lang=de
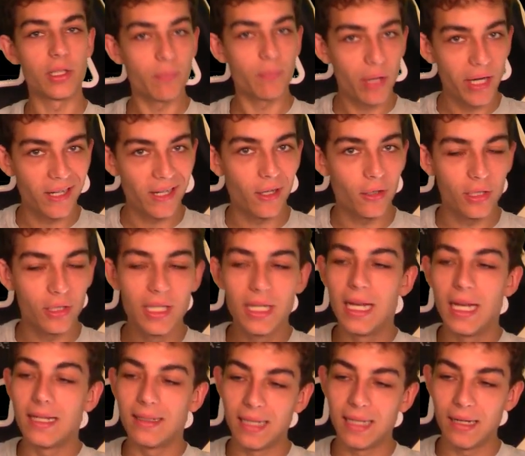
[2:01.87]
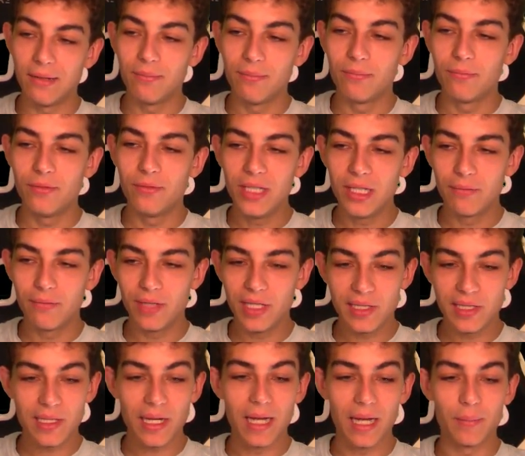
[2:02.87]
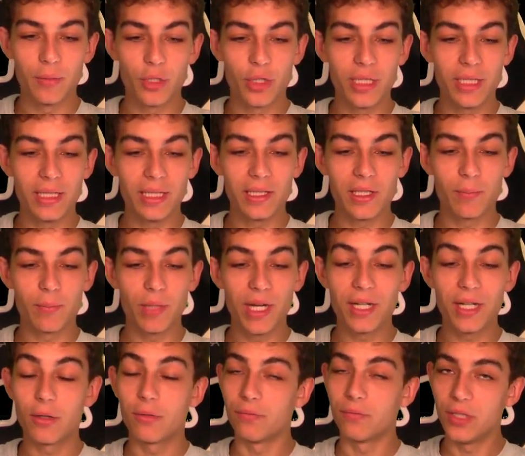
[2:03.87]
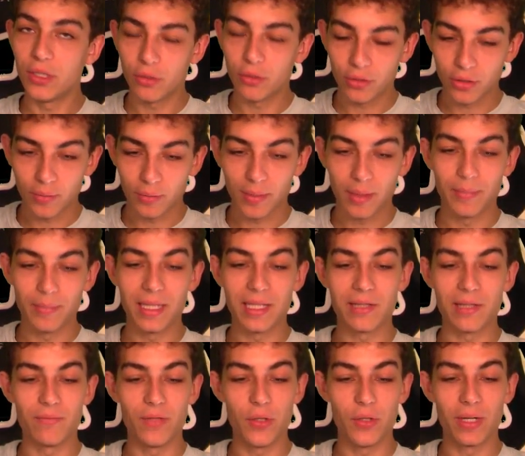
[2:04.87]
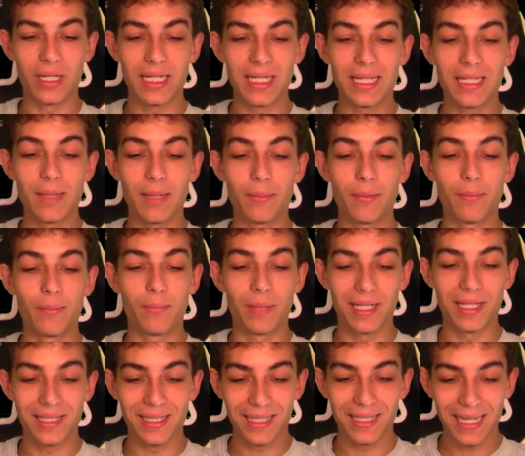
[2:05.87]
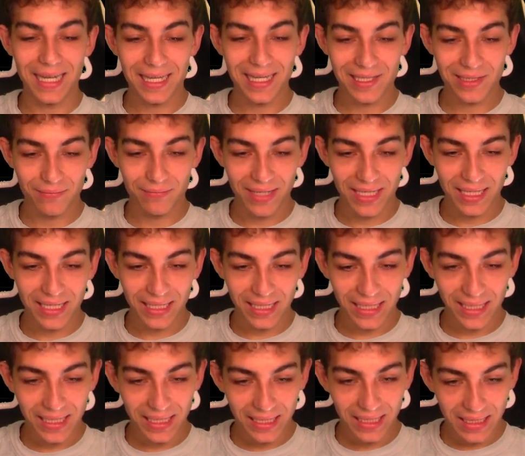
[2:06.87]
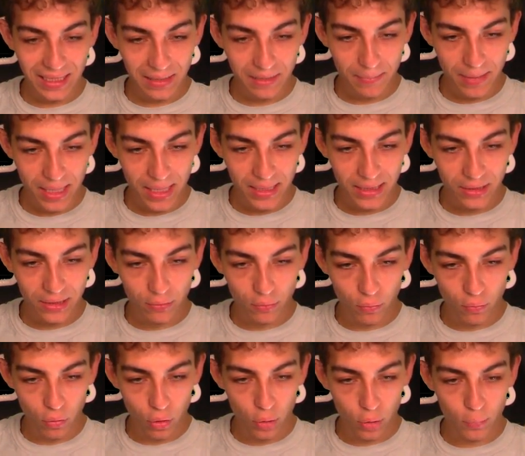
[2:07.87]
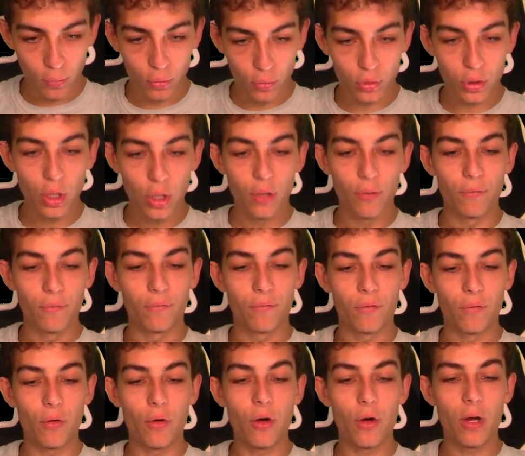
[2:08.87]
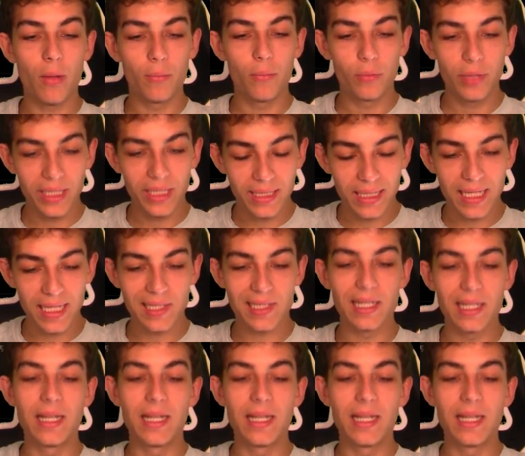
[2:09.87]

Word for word: Breakout. Denn wie ihr wisst, ein bestätigtes Breakout, wie ich euch auch in meinem letzten Video erklärt habe, passiert erst, wenn der ehemalige Hochpunkt vorm Retest